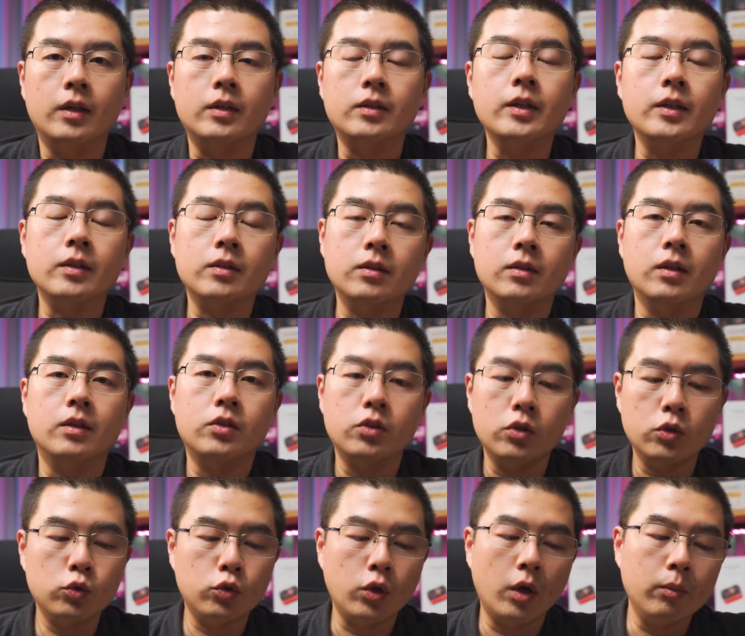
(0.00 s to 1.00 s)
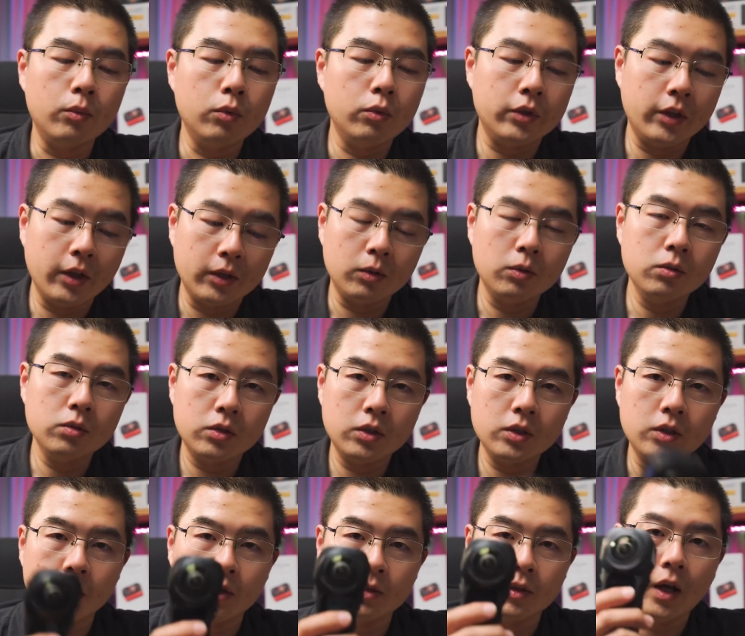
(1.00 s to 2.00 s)
那这次呢，其实全部也都
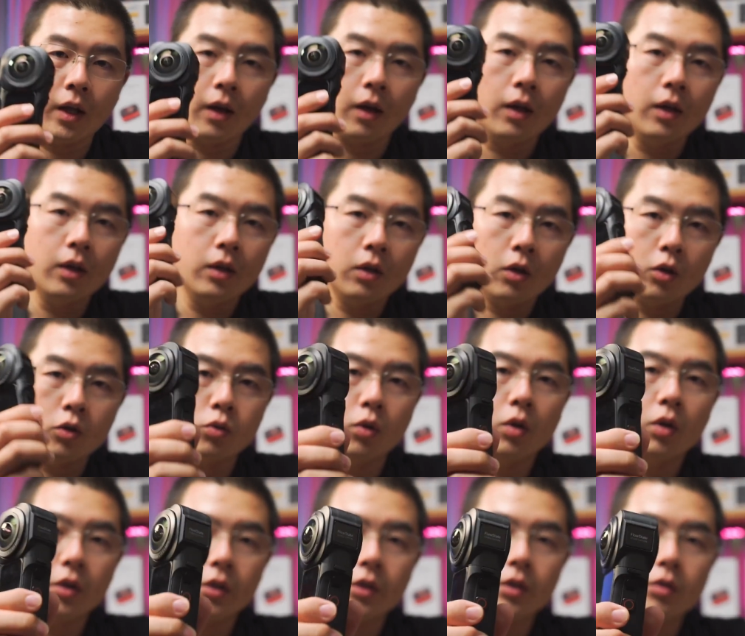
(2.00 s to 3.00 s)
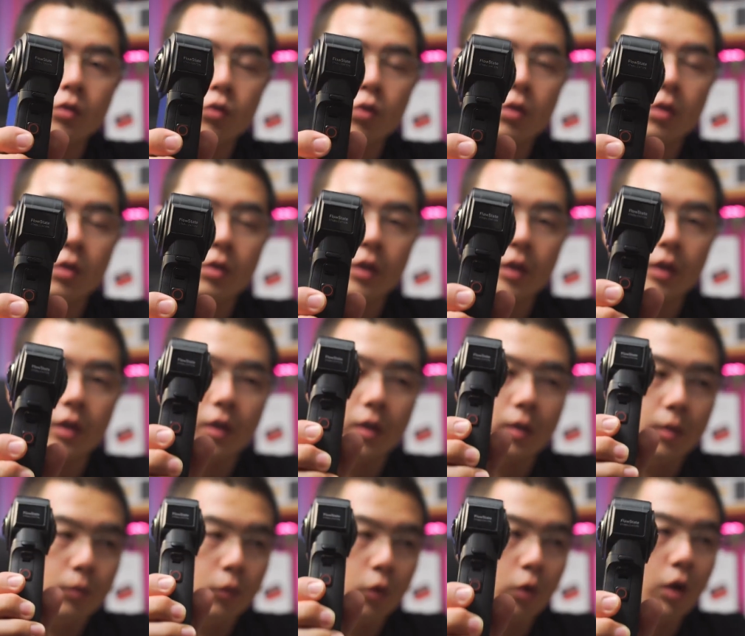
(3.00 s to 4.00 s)
集成在了双1英寸的这
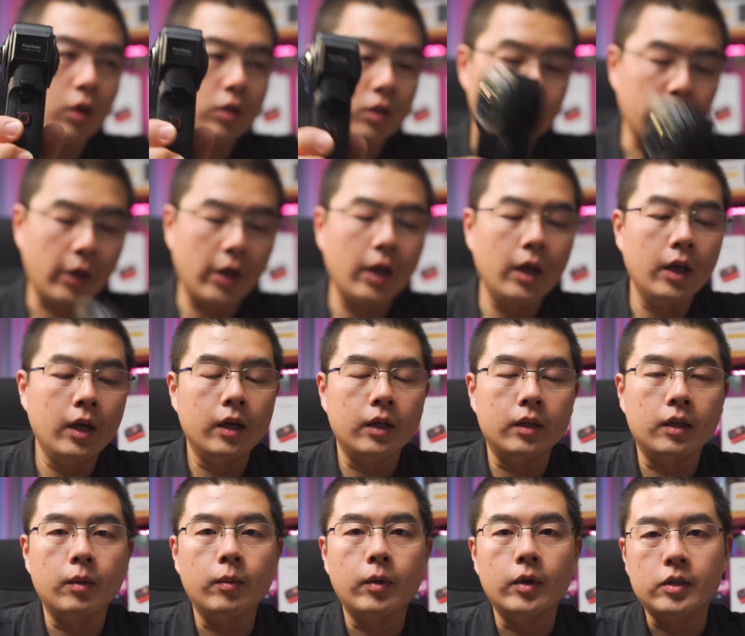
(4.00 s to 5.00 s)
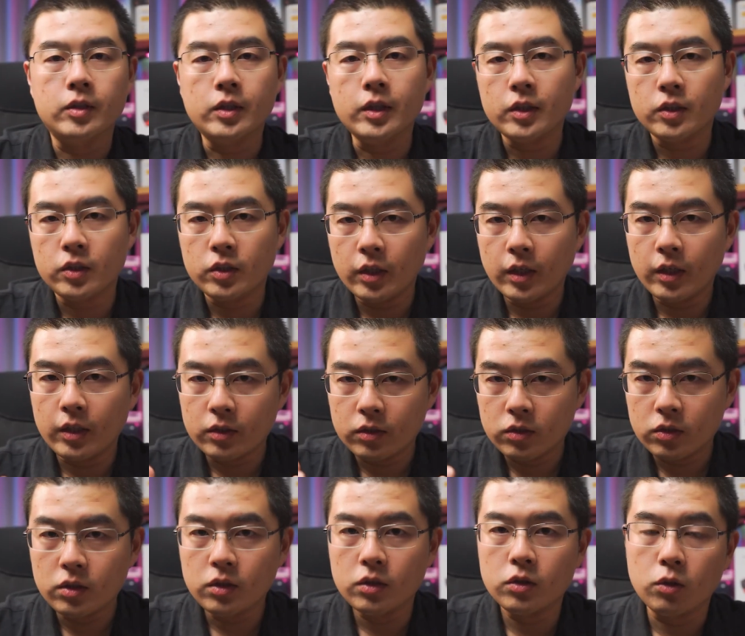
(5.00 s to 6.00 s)
个模块上面。那么这些
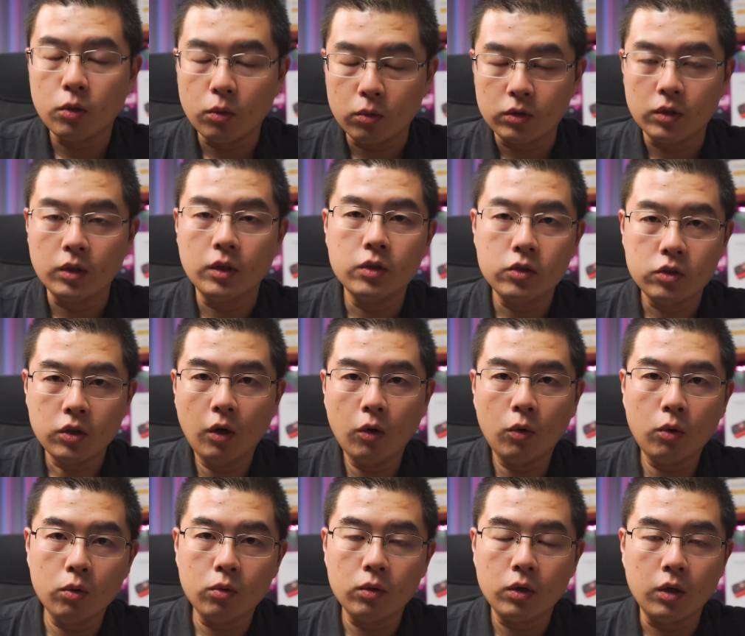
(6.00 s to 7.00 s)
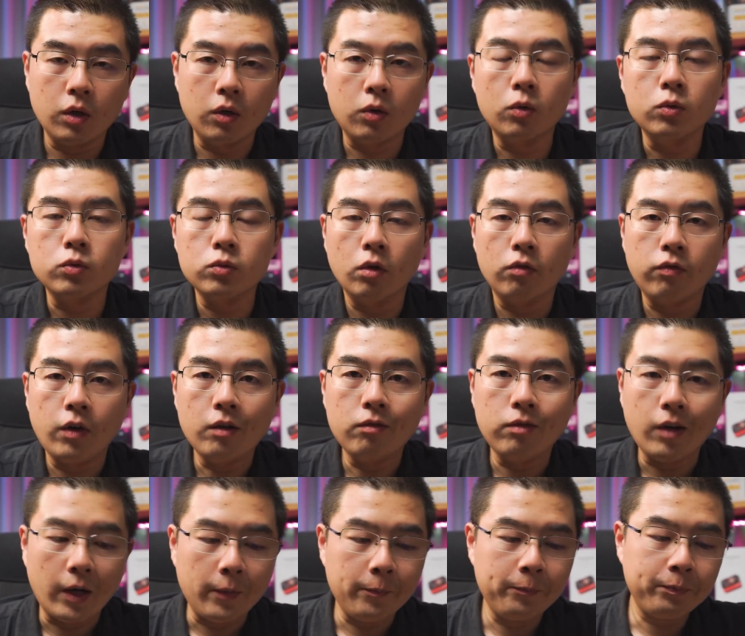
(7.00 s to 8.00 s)
既有的交互和工作方
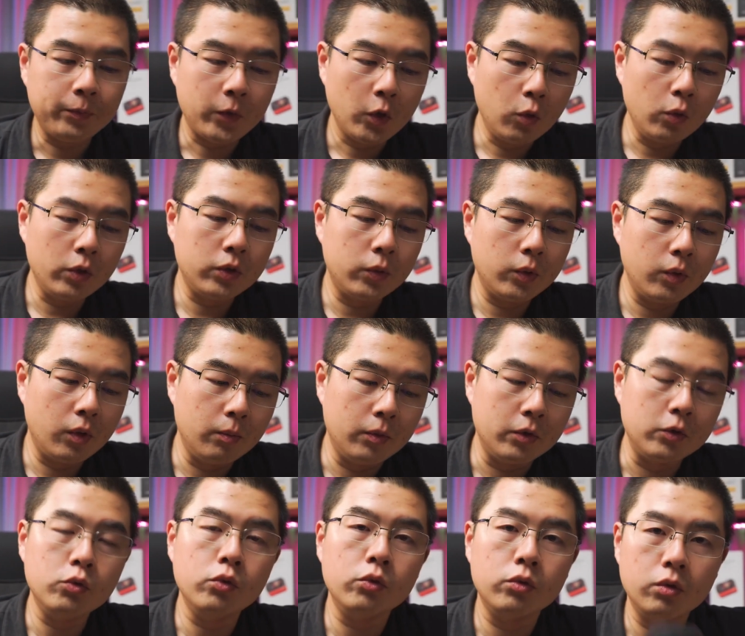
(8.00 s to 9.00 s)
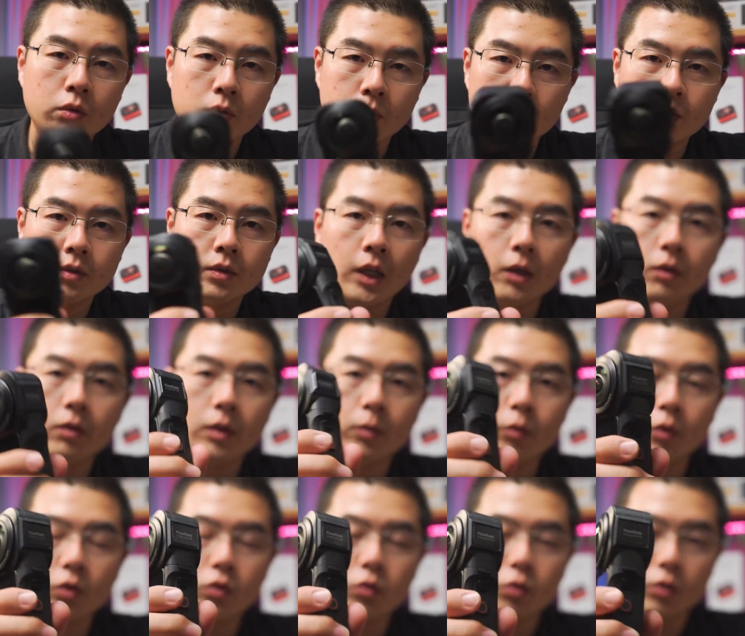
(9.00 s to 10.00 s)
法，会对我们运用360
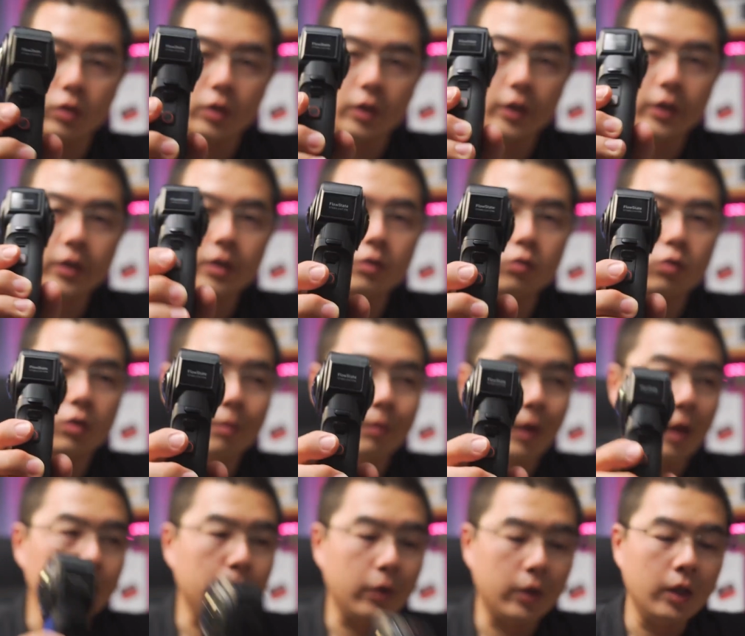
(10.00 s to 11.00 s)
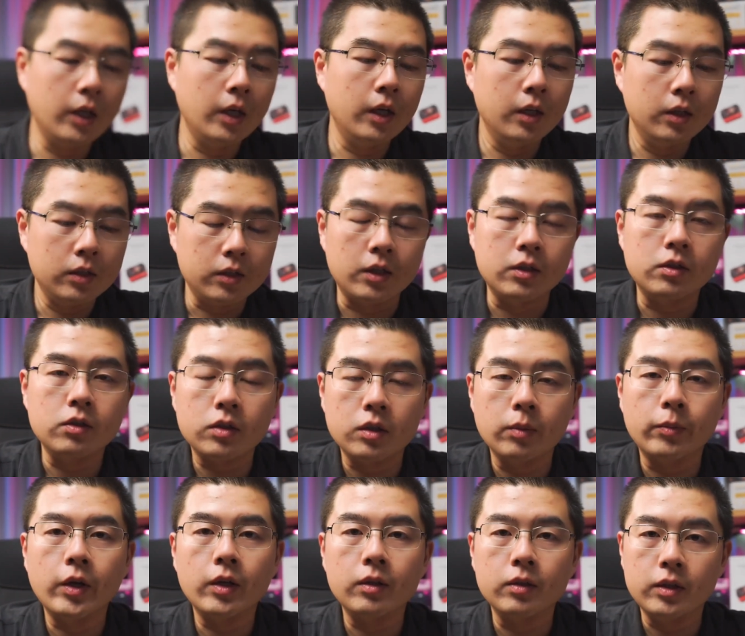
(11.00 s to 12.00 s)
模组这个1英寸的版本产生
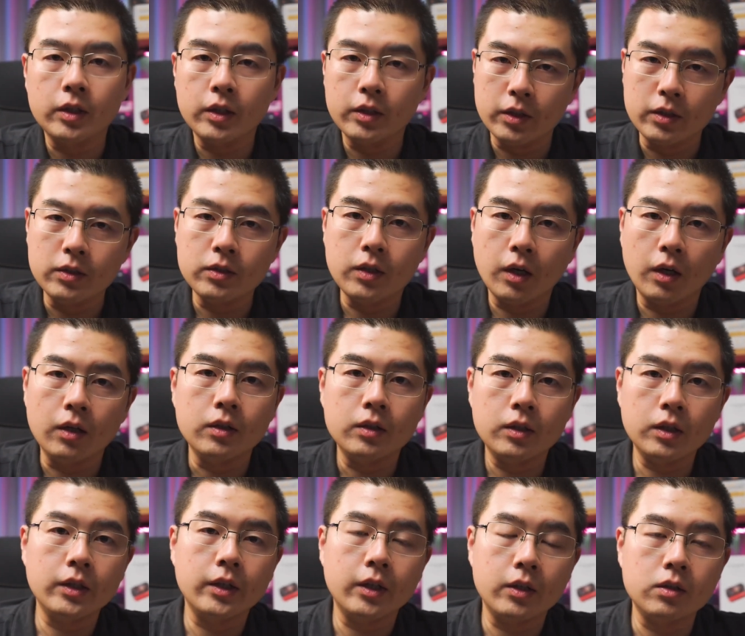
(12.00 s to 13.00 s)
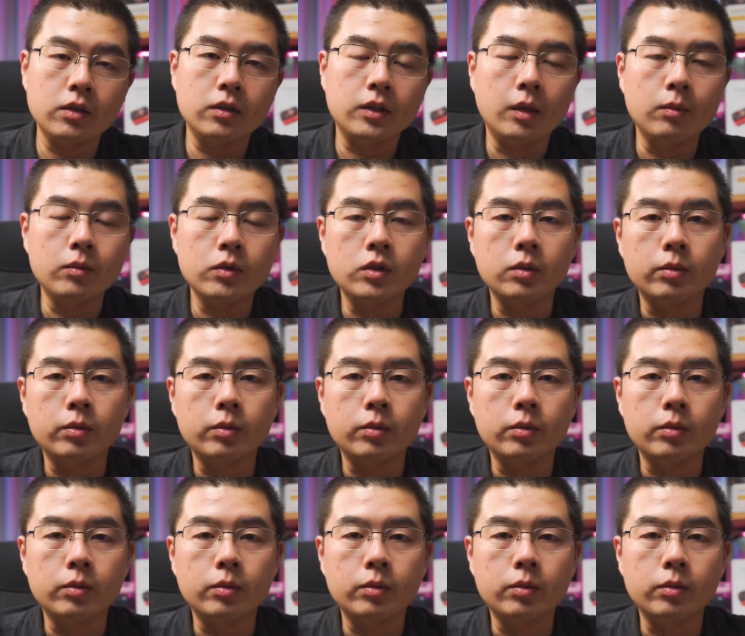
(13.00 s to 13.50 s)
什么样的这个影响？这个也是咱们